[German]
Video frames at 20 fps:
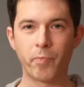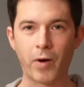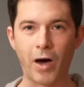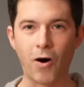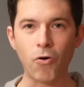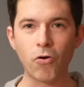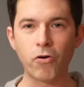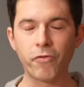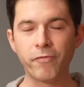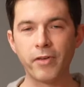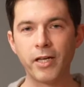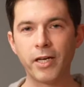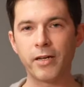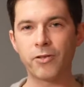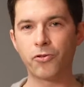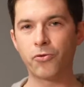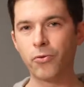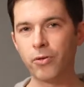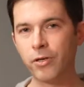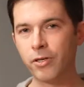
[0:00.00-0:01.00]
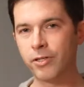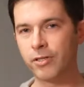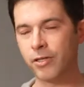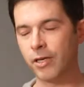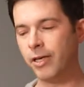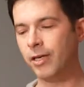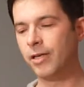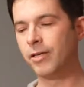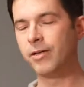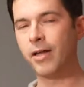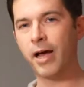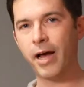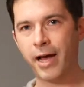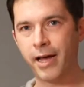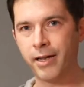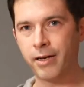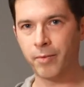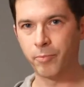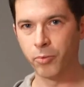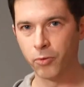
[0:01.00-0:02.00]
brauchen wir natürlich in
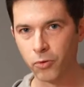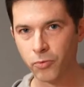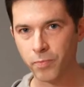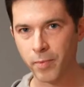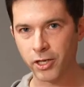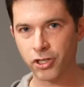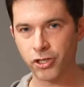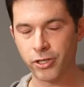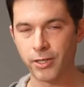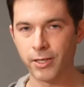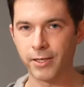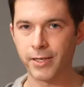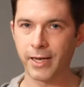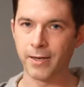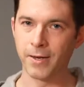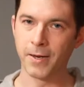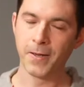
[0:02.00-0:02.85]
einer Brutmaschine. Denn